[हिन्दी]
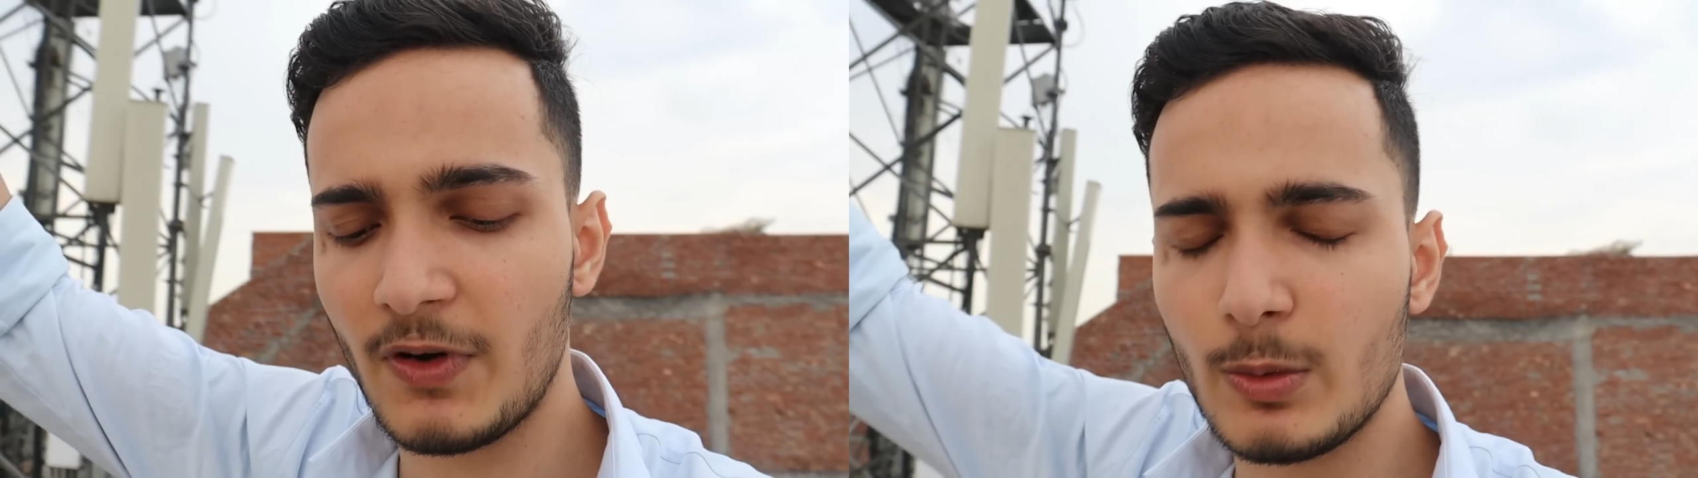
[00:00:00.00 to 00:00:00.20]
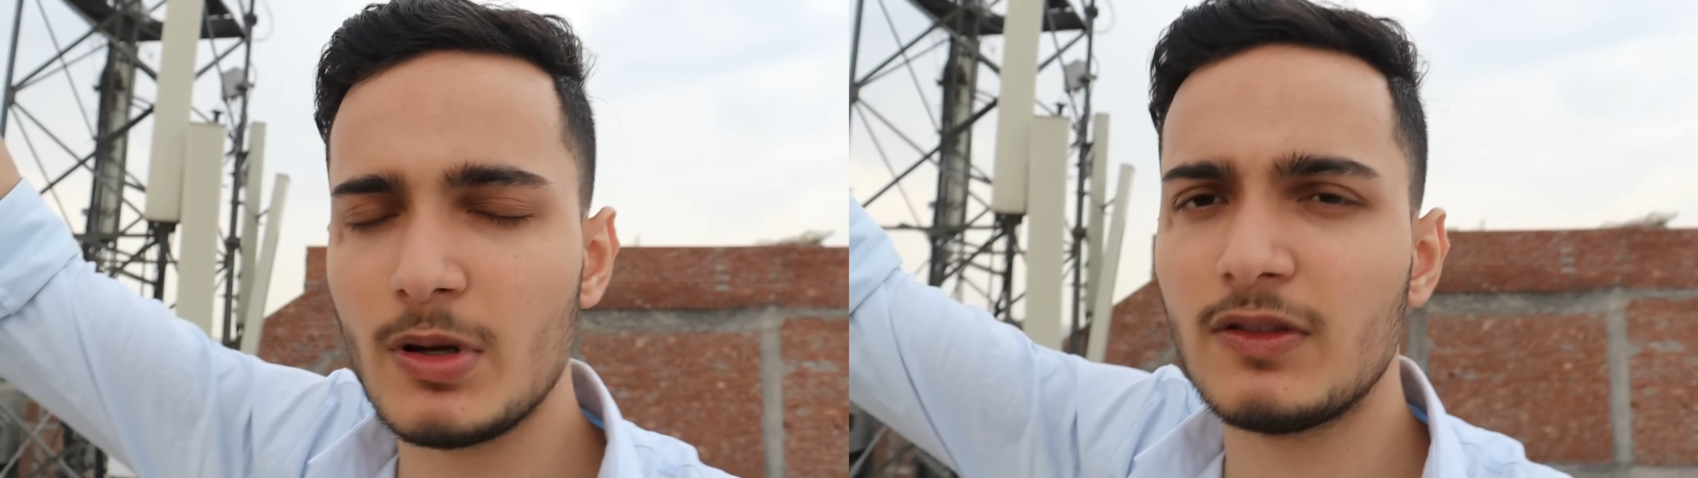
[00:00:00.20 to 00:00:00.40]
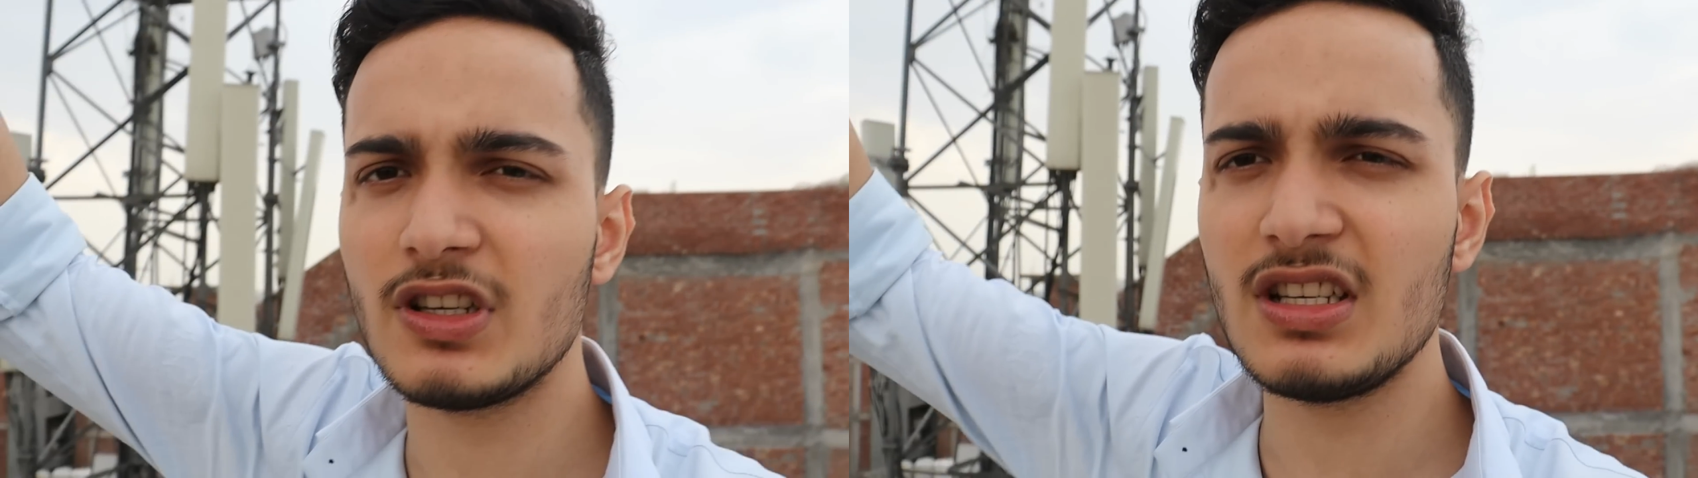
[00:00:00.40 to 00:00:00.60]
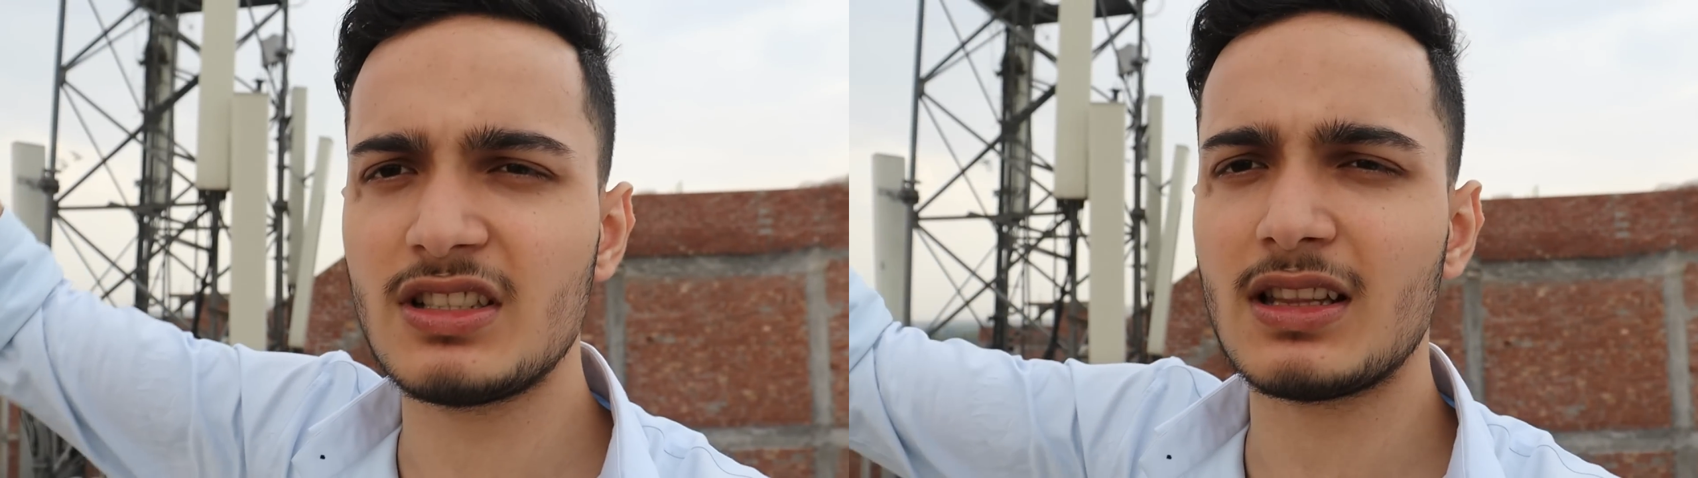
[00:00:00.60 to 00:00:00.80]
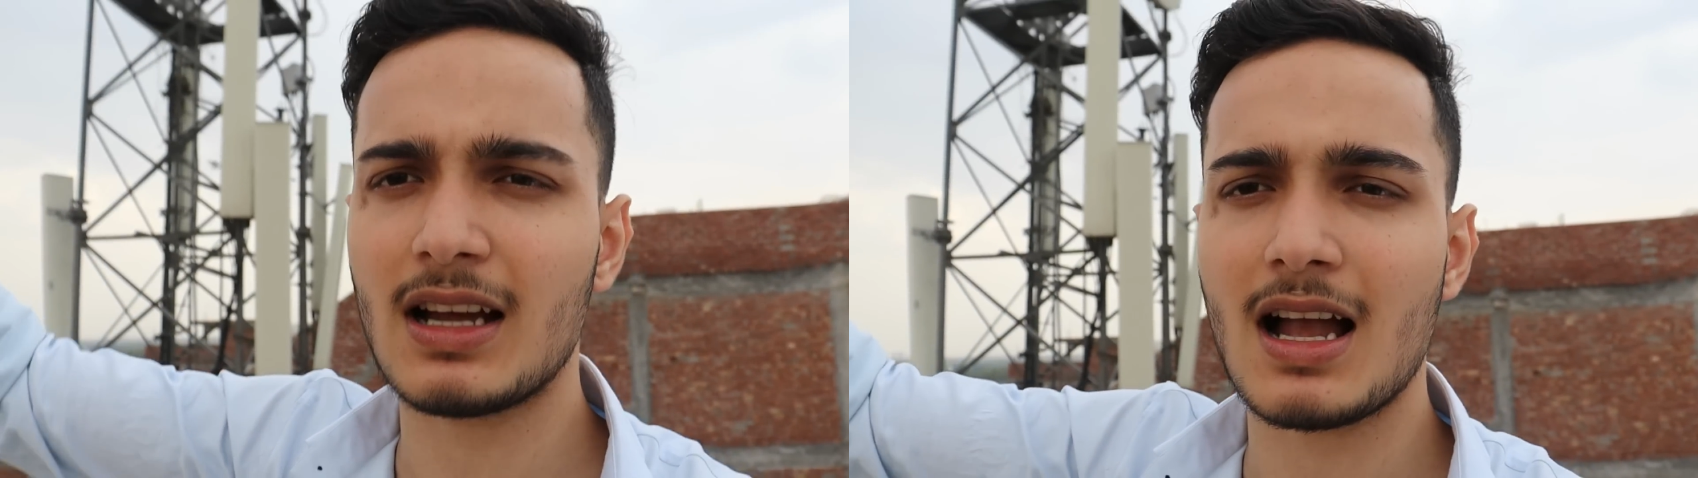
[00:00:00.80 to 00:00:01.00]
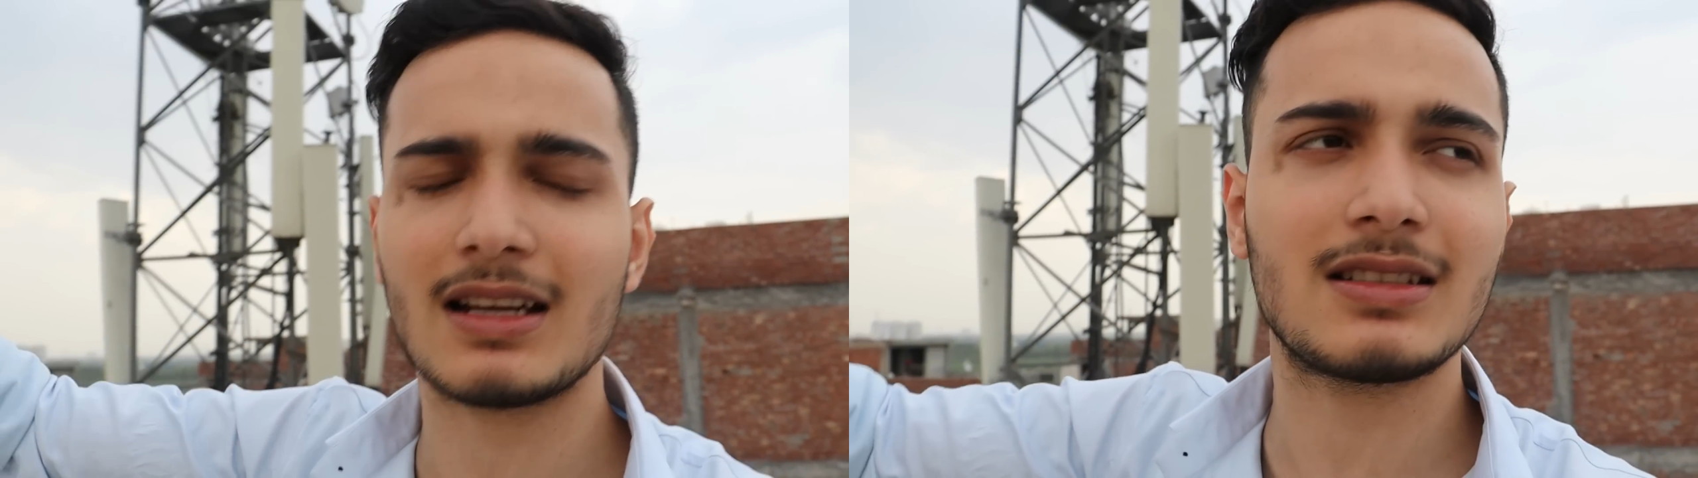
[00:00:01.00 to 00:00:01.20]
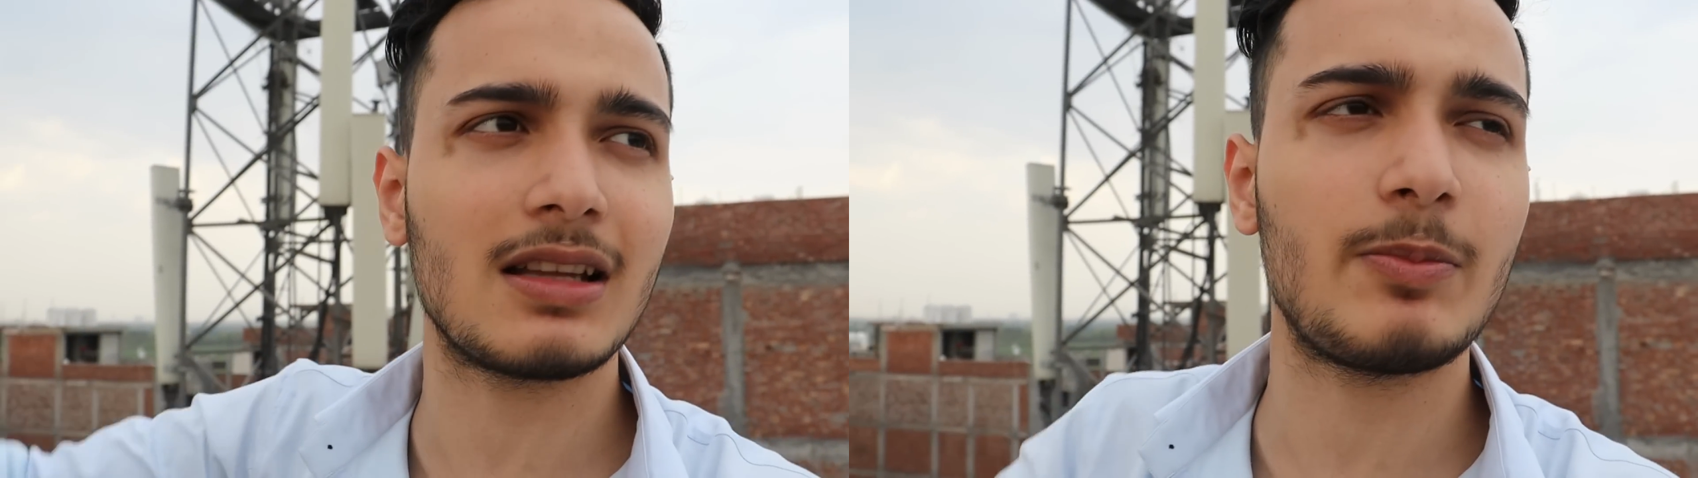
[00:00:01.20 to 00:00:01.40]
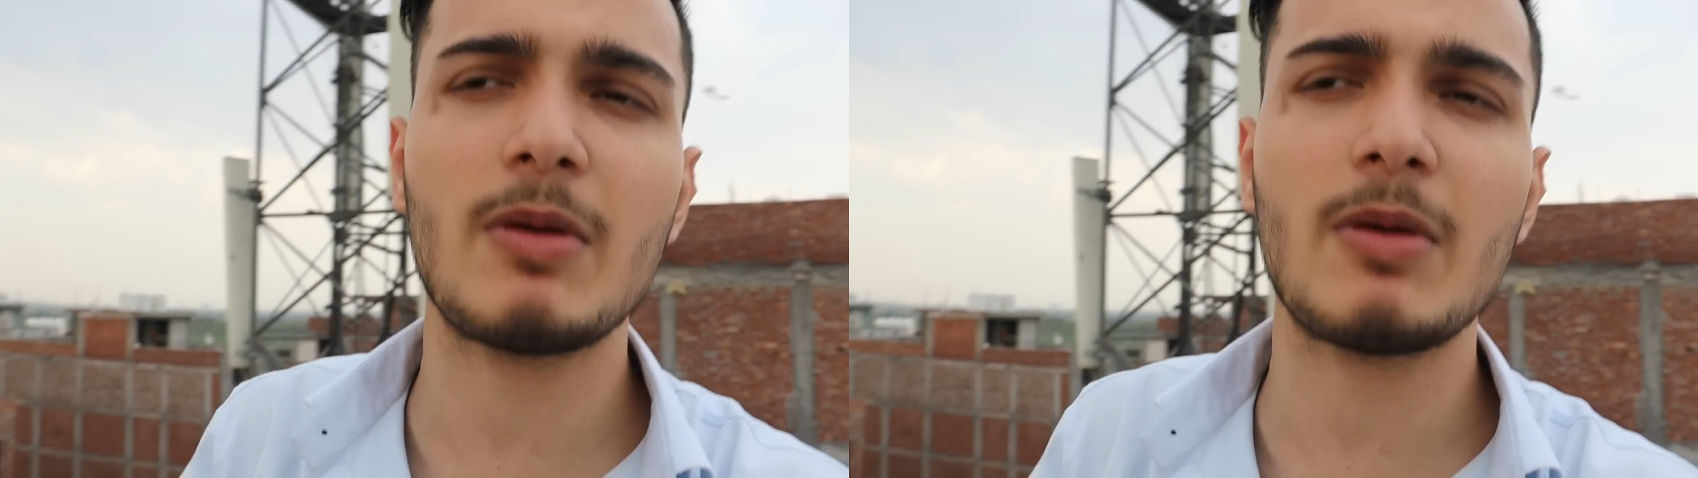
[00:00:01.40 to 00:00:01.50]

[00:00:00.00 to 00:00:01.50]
फिर भी वो नीचे तक आके छत